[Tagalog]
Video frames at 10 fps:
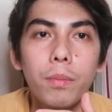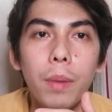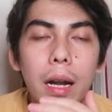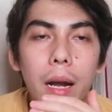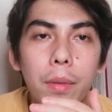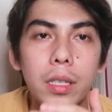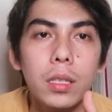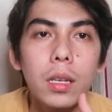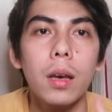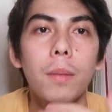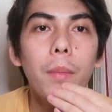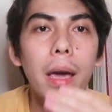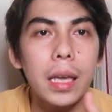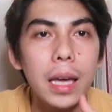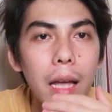para mas
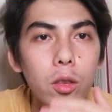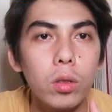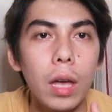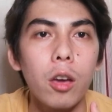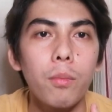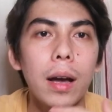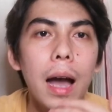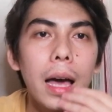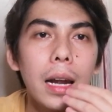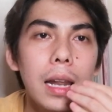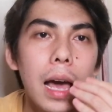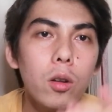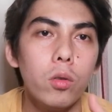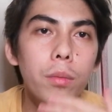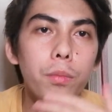maengganyo tayong mag-aral
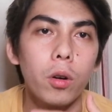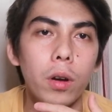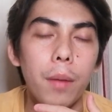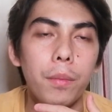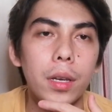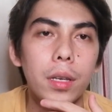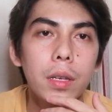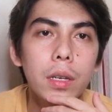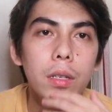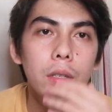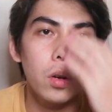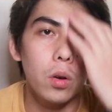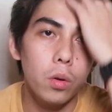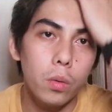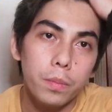lalo ng programming.
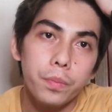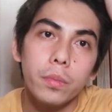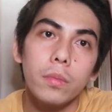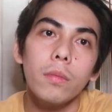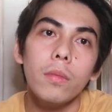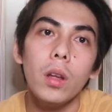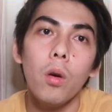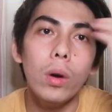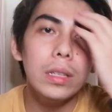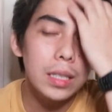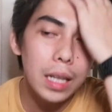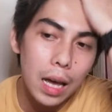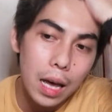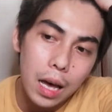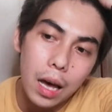So, once na
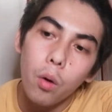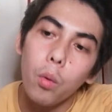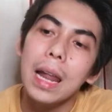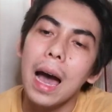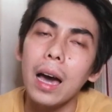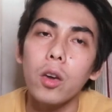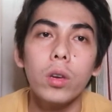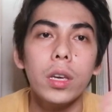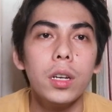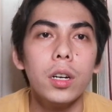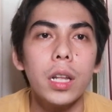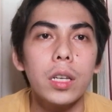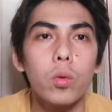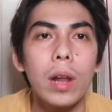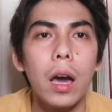wala kayong
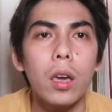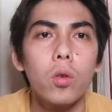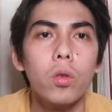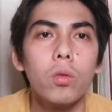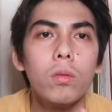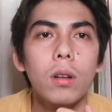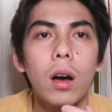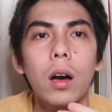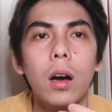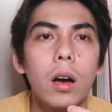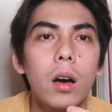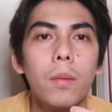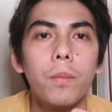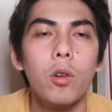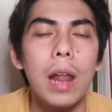eagerness, wala kayong,
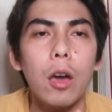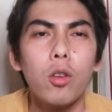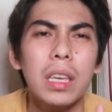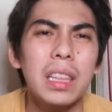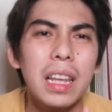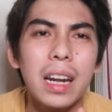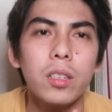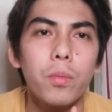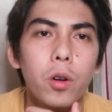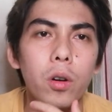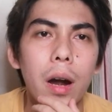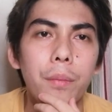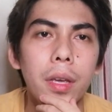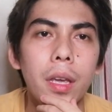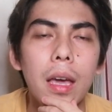uh, wala kayong interest sa
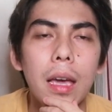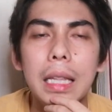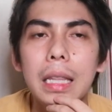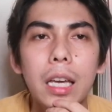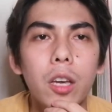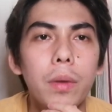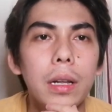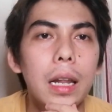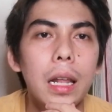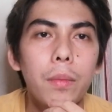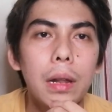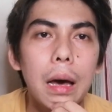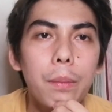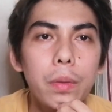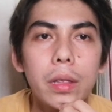programming, hindi kayo magle-level
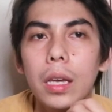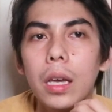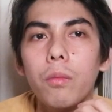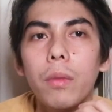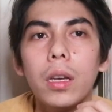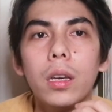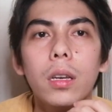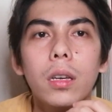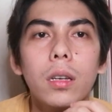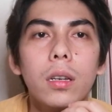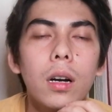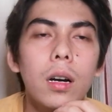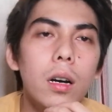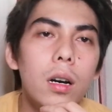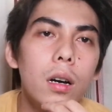up. Hindi kayo magiging
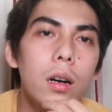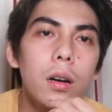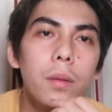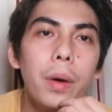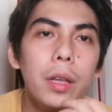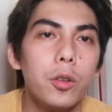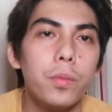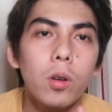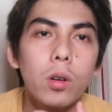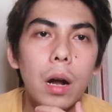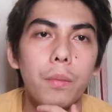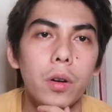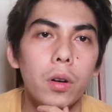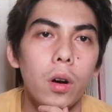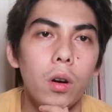uh, better
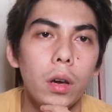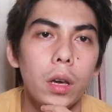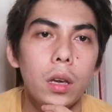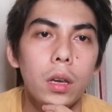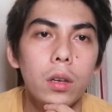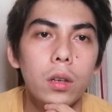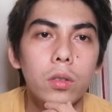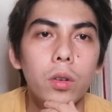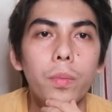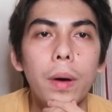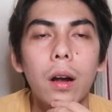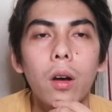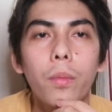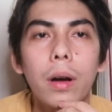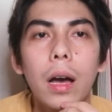programmer. Okay? So, parang
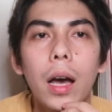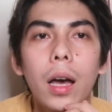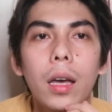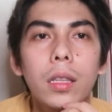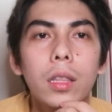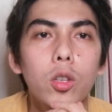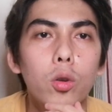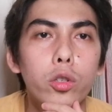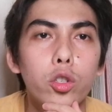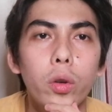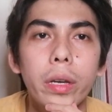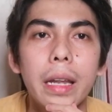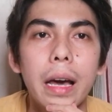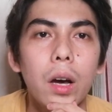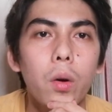kumbaga, hindi nyo gusto yung
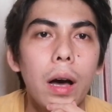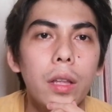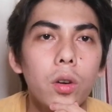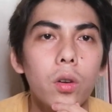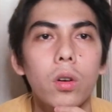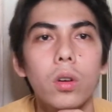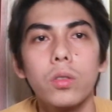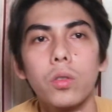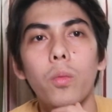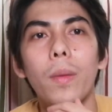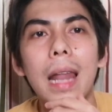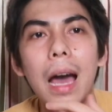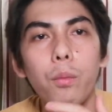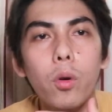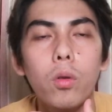ginagawa nyo, So,
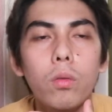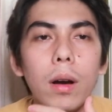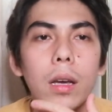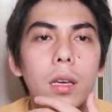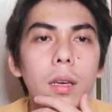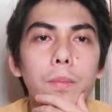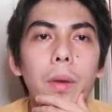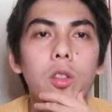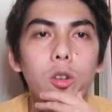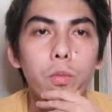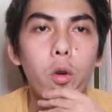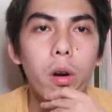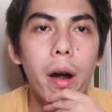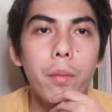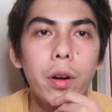malabong maging better
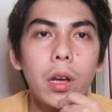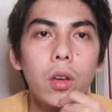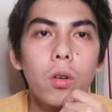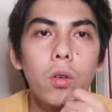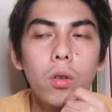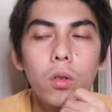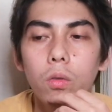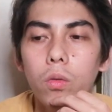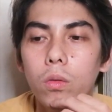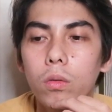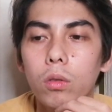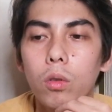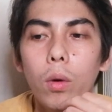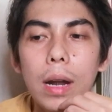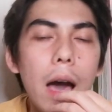programmer kayo
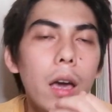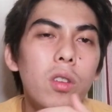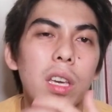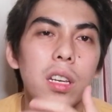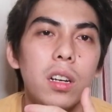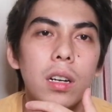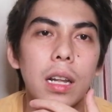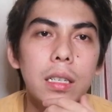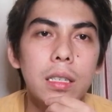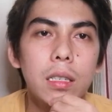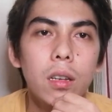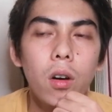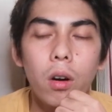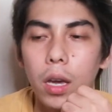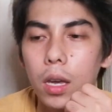kung wala kayong eagerness.
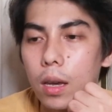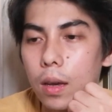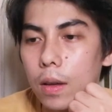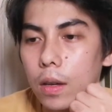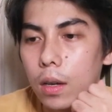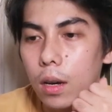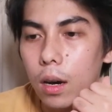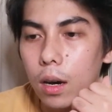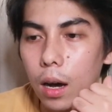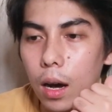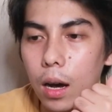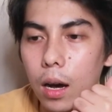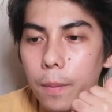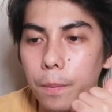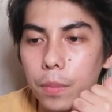Okay?
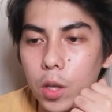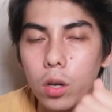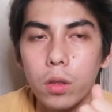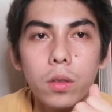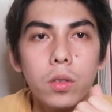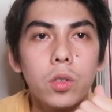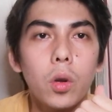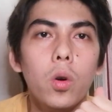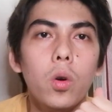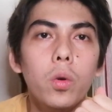Um, yon So,